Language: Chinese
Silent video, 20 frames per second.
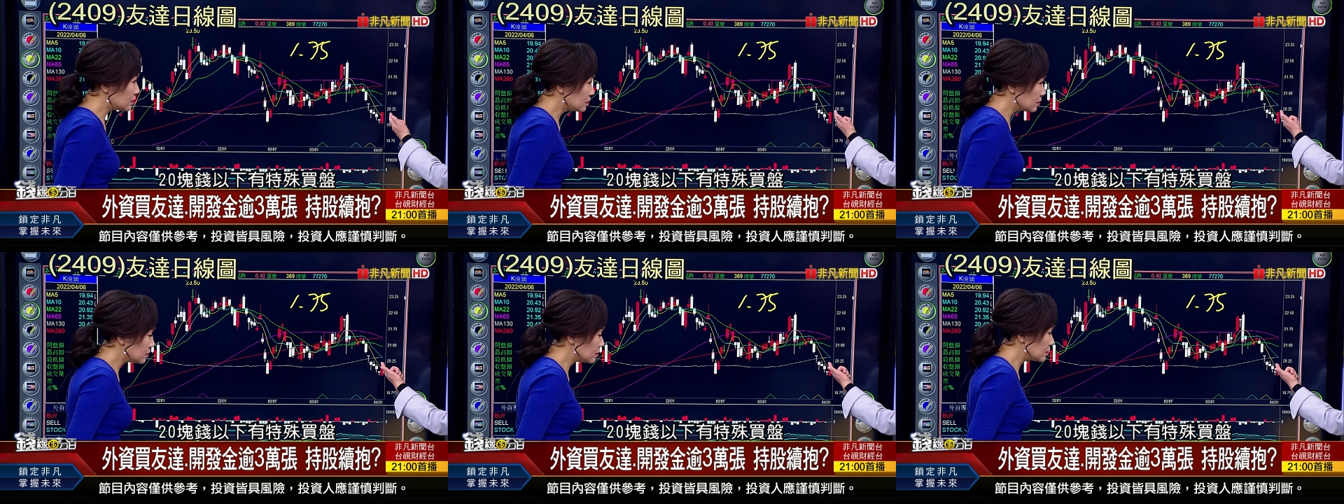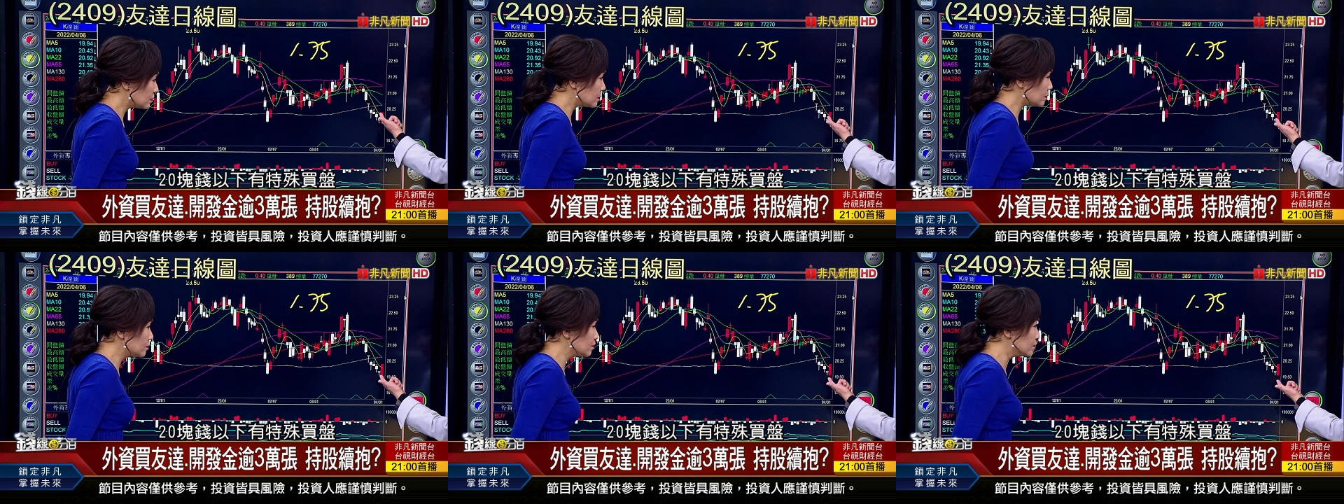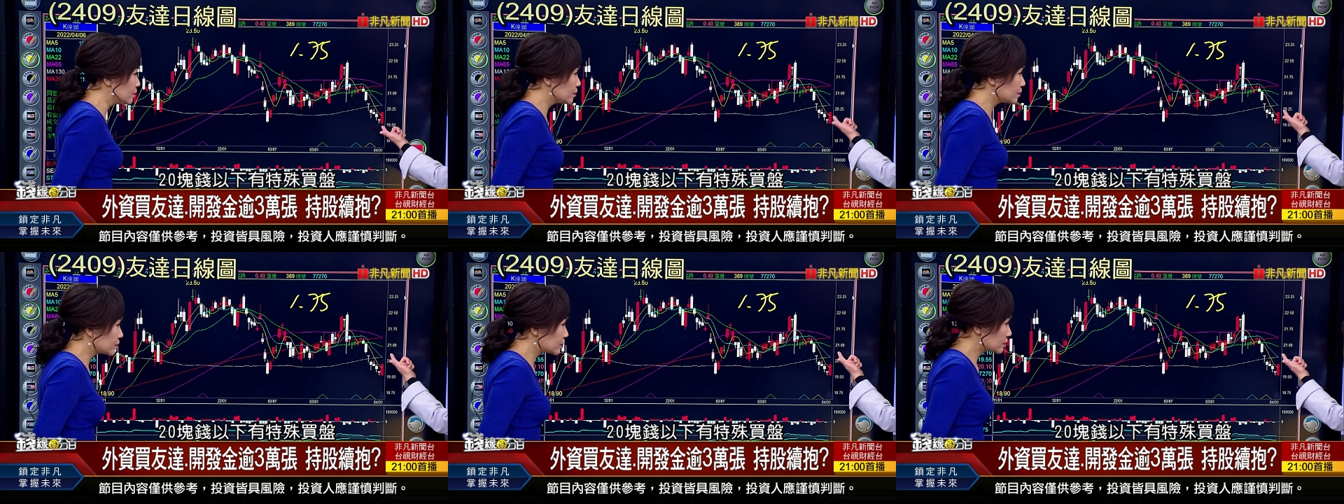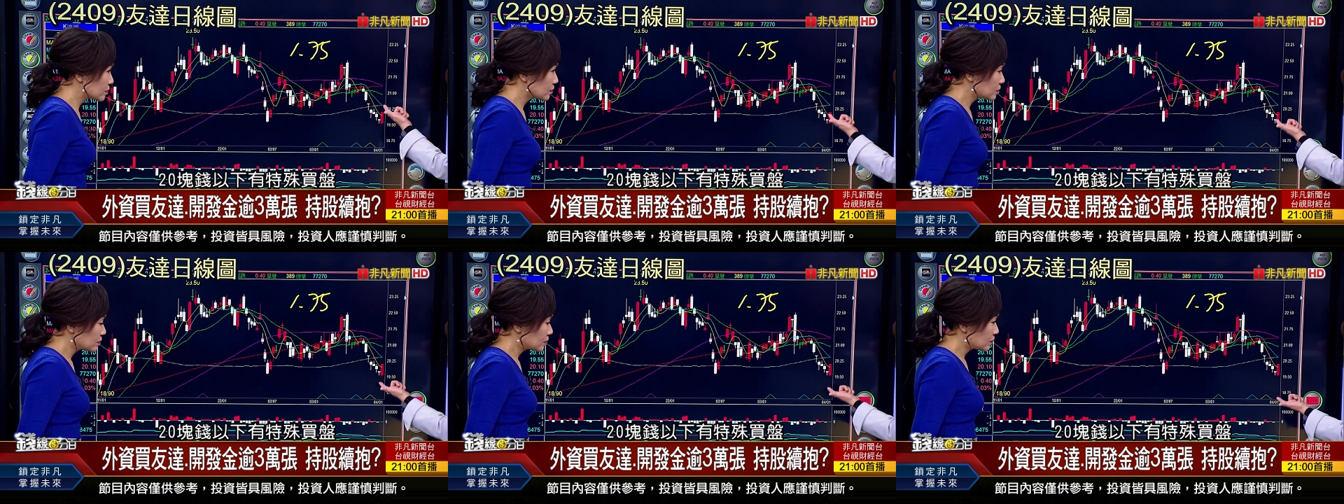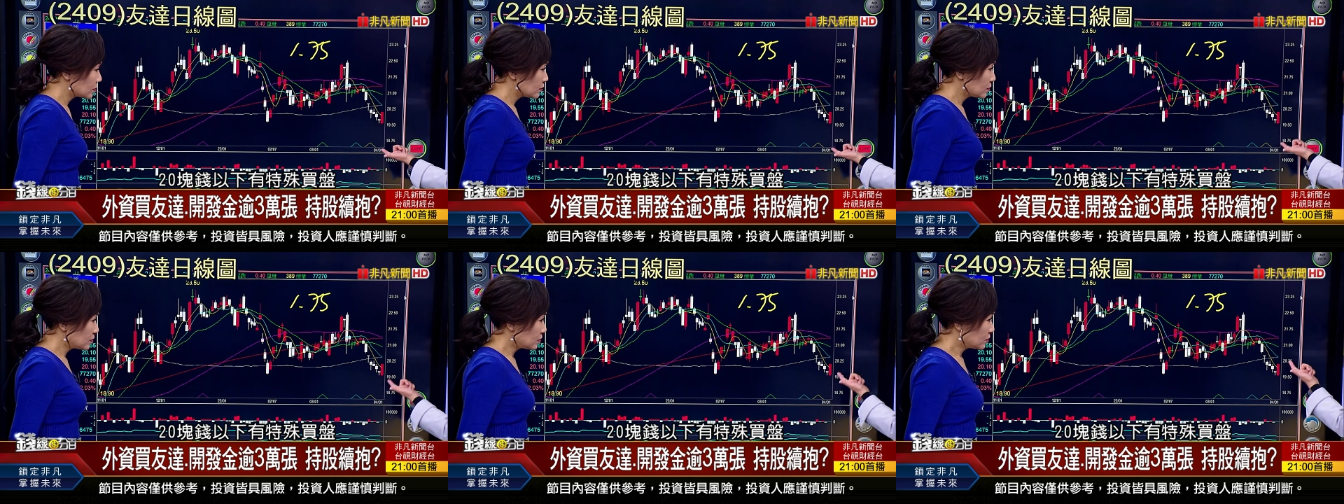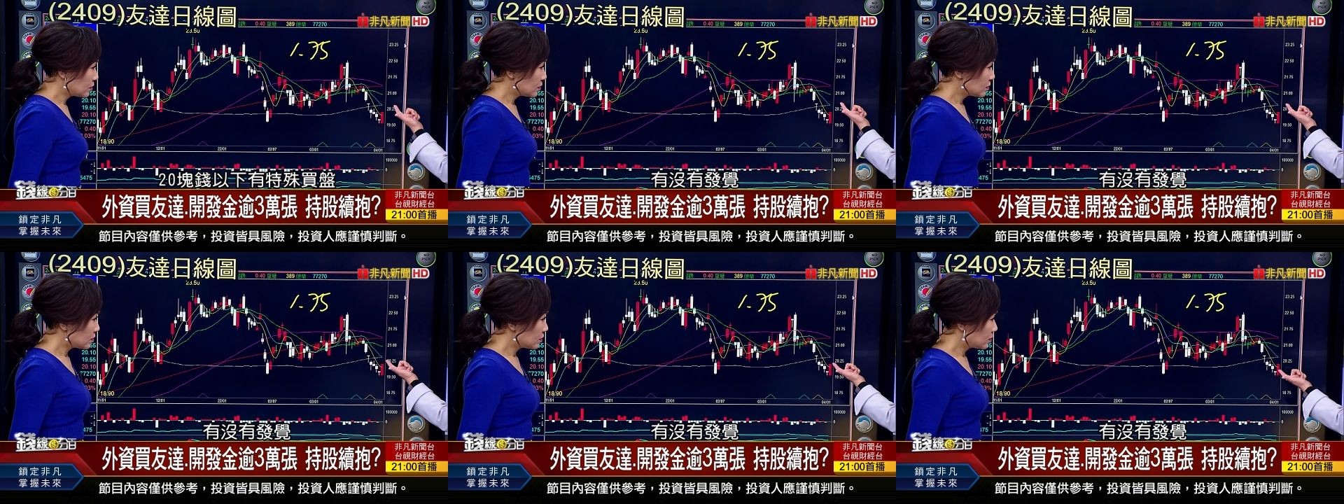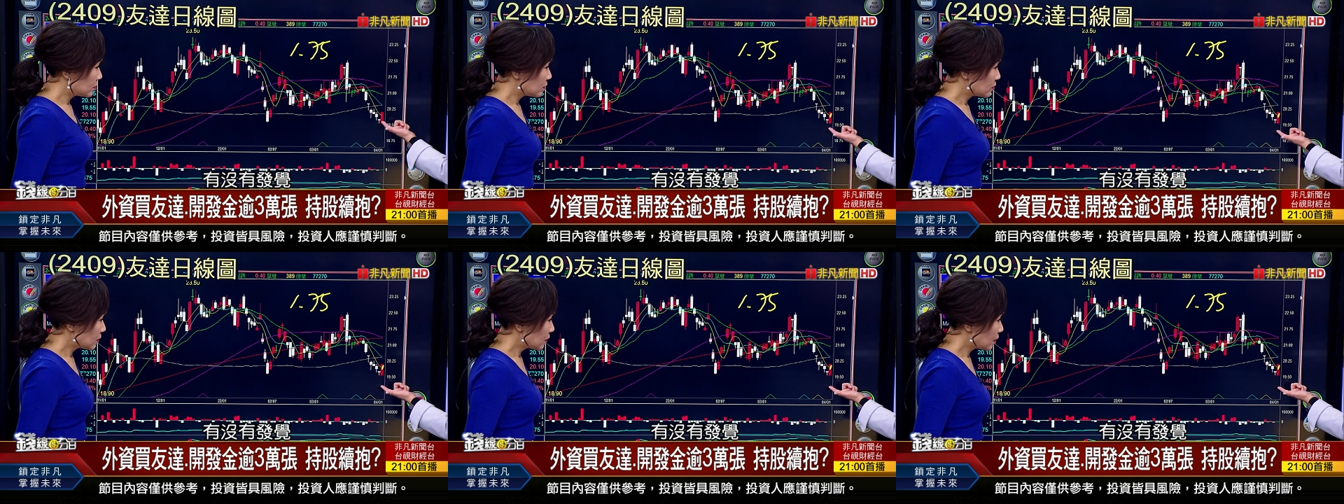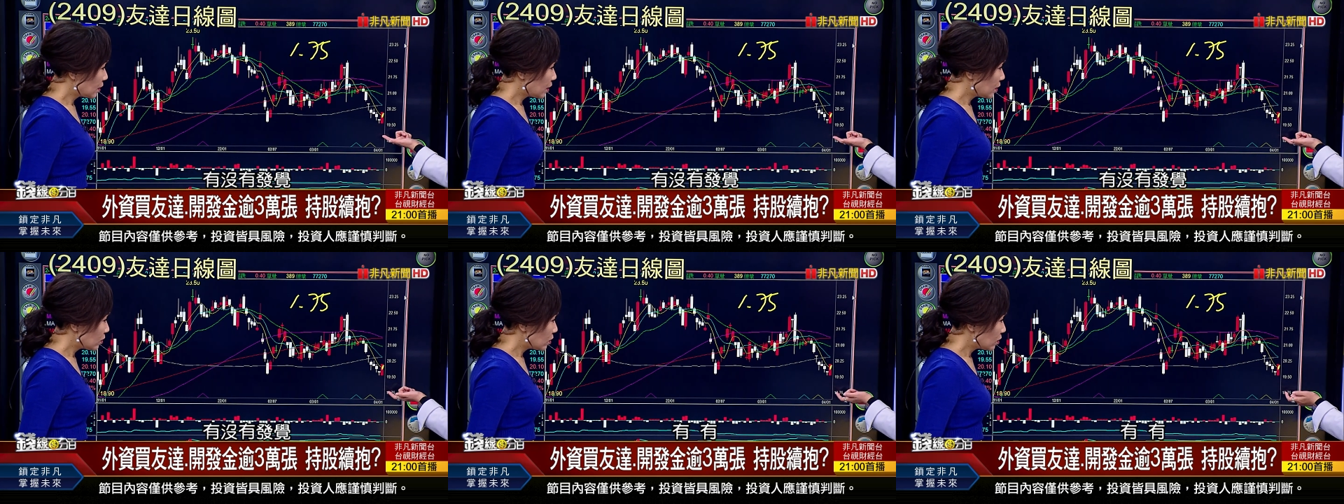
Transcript: 20块钱以下有特殊买盘，有没有发